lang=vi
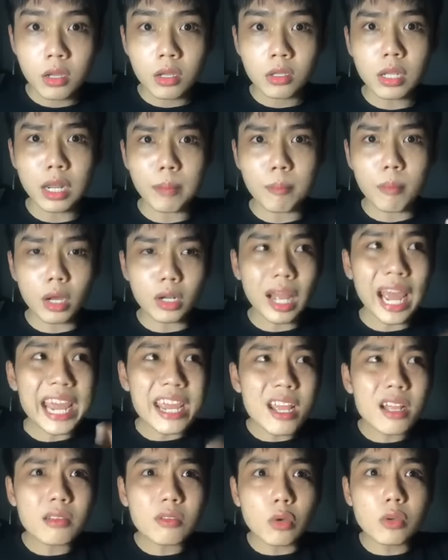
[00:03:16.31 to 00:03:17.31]
nó nằm mơ nó thấy
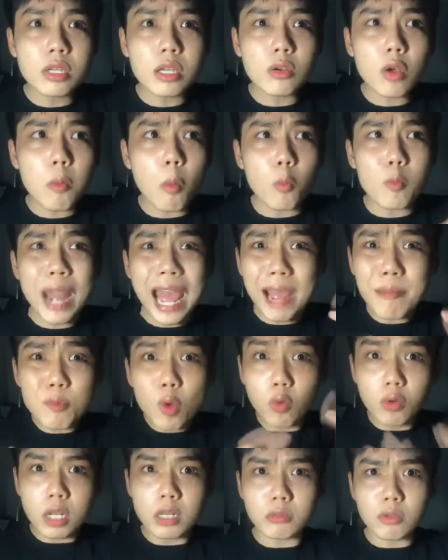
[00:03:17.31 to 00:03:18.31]
á, tự nhiên có một đám
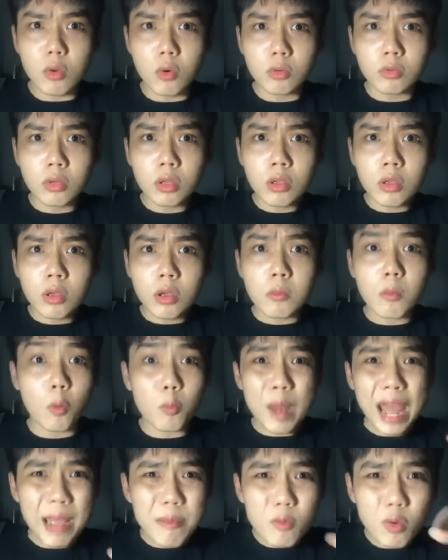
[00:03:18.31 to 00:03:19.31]
con nít luôn một
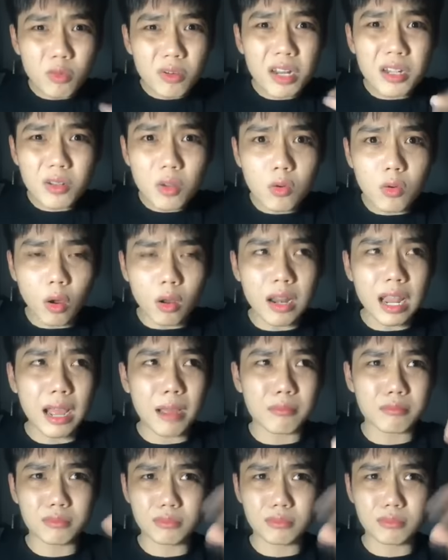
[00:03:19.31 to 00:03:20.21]
đám con nít luôn gọi là